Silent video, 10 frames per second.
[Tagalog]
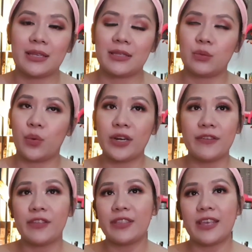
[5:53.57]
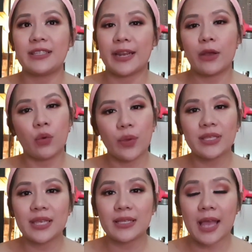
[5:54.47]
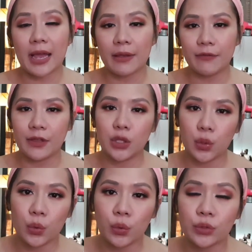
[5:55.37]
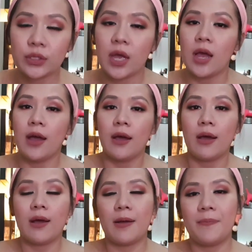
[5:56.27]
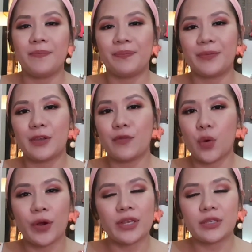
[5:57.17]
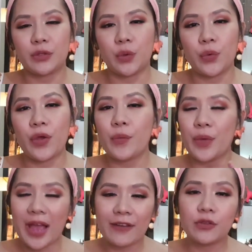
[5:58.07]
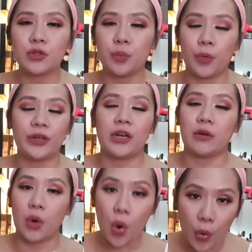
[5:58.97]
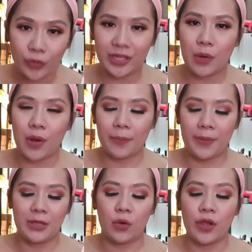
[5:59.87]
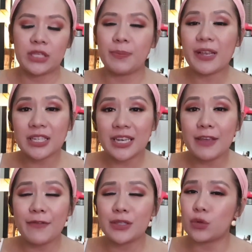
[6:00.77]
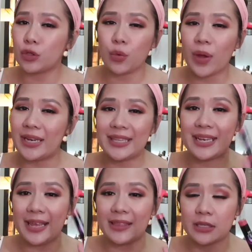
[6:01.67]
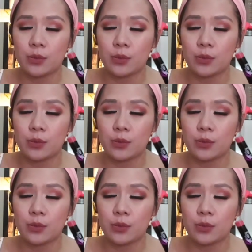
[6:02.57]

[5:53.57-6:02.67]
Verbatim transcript: It's one of the things that I always say sa aking videos um, of course, you know, we, we have to support our own gawang Pinoy, especially if it's good quality like this